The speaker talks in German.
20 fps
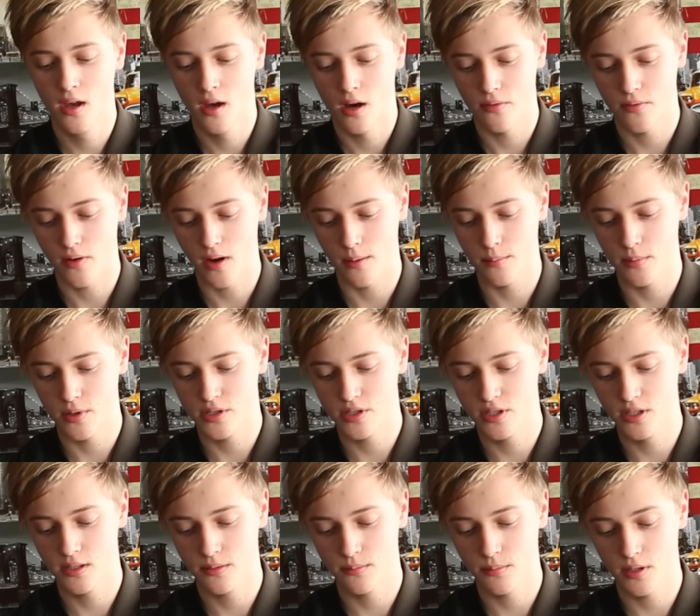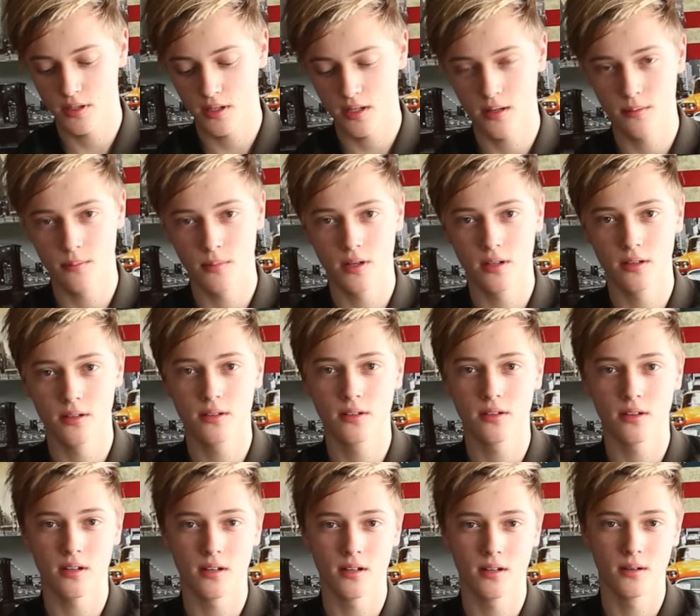auf einmal schickt mir jemand
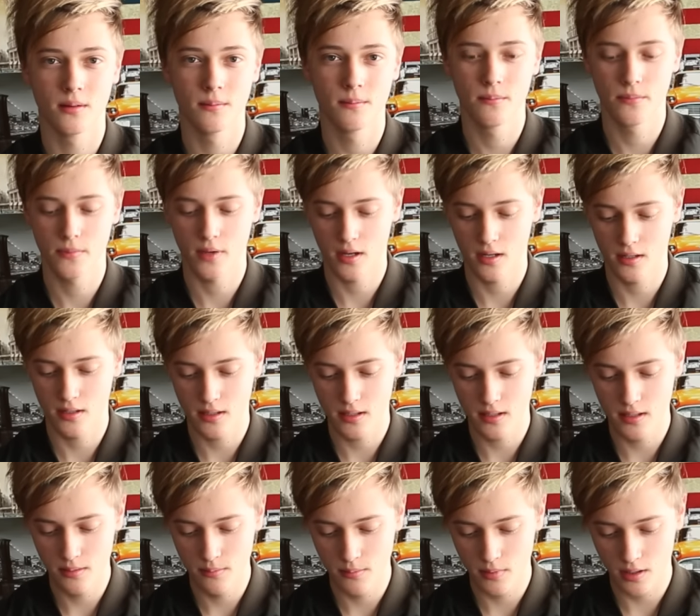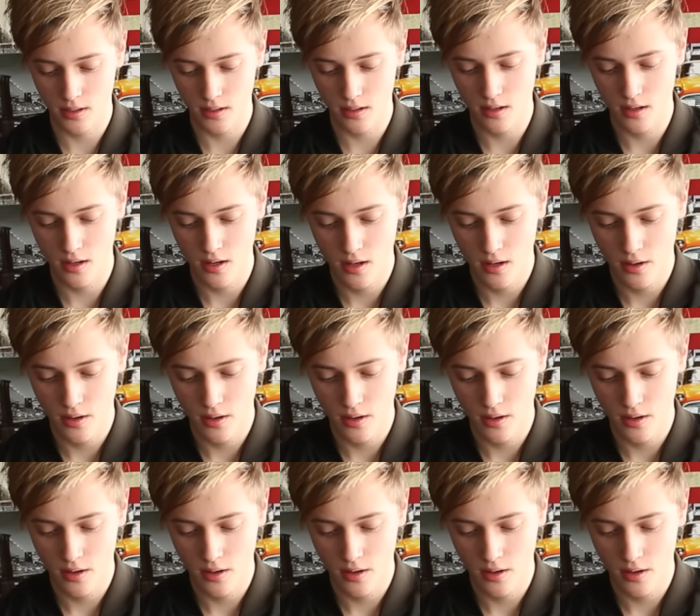ähm, eine E-Mail,